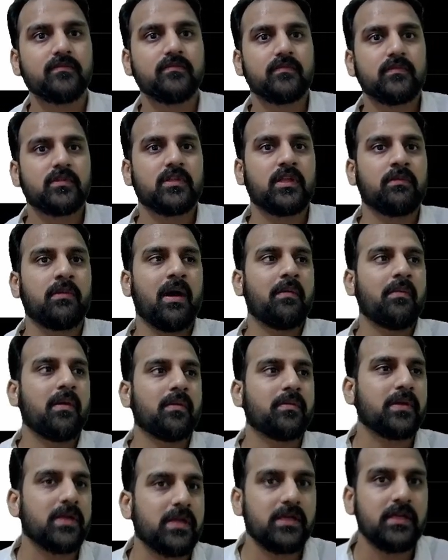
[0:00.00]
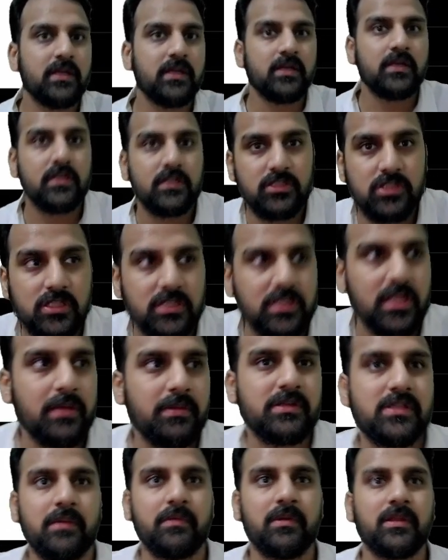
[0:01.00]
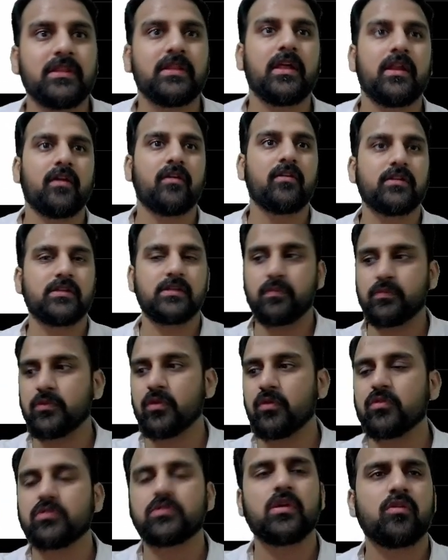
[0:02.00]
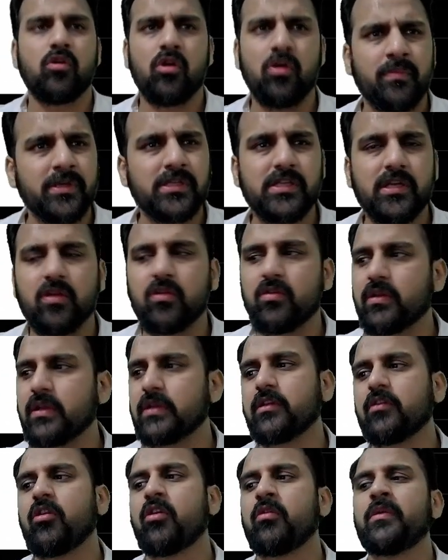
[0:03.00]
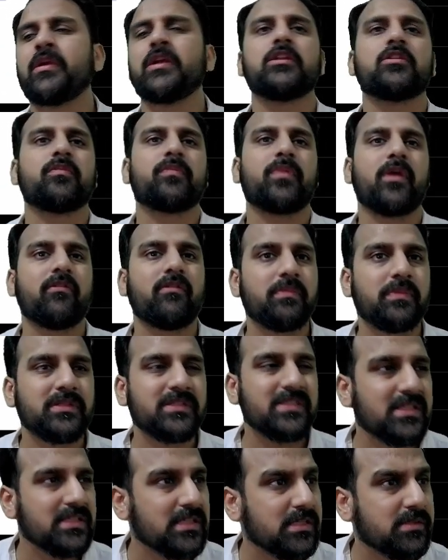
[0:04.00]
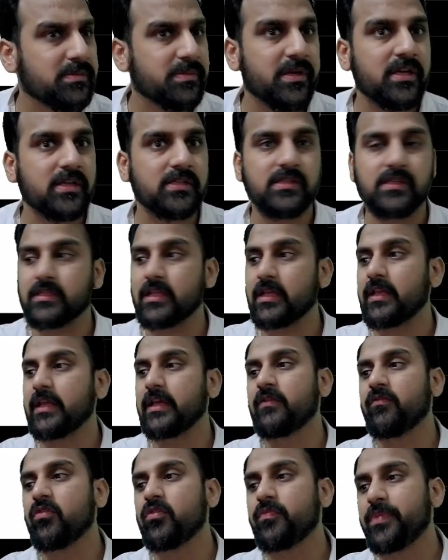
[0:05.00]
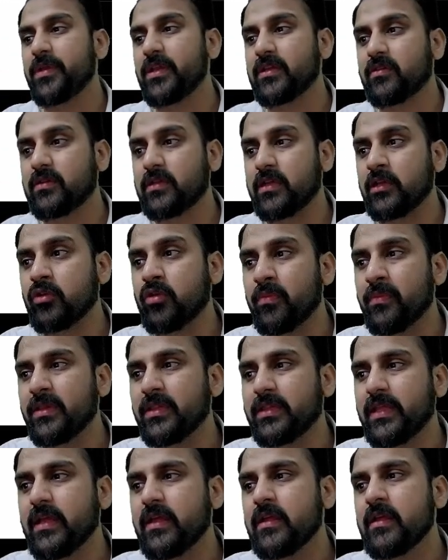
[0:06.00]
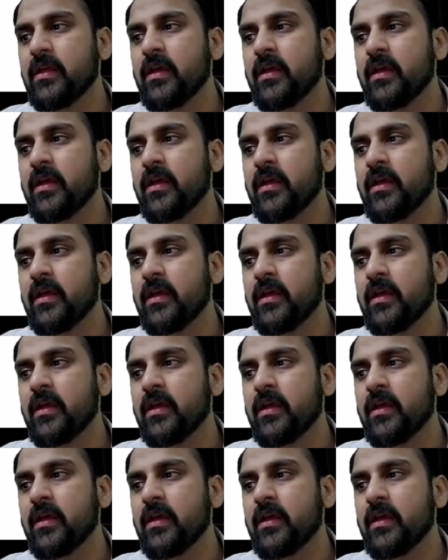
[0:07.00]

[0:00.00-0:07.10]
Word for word: तमाम आपके जितने भी समंदर है और सब तो उसको गवर्नमेंट सिक्योर करते हैं गवर्नमेंट नहीं तो प्राइवेट बिजनेसेस भी कर सकते हैं लेकिन वो फिर किन को मिलती है